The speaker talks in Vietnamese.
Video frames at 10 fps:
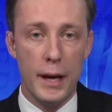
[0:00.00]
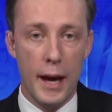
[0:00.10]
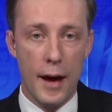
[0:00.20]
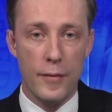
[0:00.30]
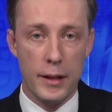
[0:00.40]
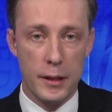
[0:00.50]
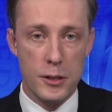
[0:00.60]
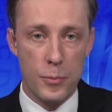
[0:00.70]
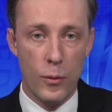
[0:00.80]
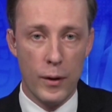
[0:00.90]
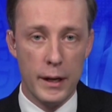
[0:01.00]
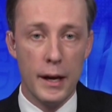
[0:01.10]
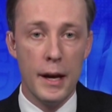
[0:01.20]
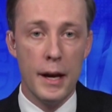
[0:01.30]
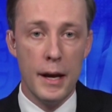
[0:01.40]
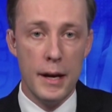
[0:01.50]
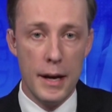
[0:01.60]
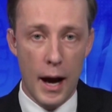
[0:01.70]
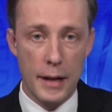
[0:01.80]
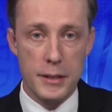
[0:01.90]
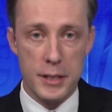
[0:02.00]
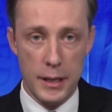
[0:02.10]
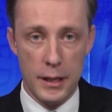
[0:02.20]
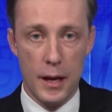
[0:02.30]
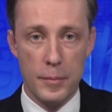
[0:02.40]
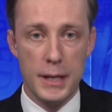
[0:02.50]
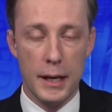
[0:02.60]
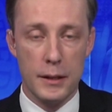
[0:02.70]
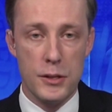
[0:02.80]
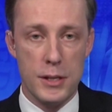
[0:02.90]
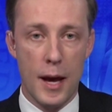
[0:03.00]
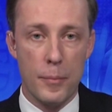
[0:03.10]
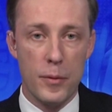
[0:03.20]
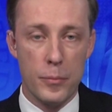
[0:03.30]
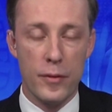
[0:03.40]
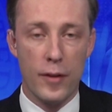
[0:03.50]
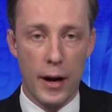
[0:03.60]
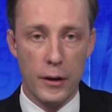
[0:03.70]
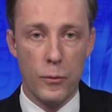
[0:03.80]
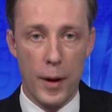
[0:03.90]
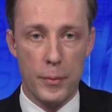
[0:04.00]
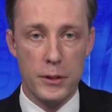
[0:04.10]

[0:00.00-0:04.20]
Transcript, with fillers: Week của NBC đã khuyến cáo xin lỗi ABC đã khuyến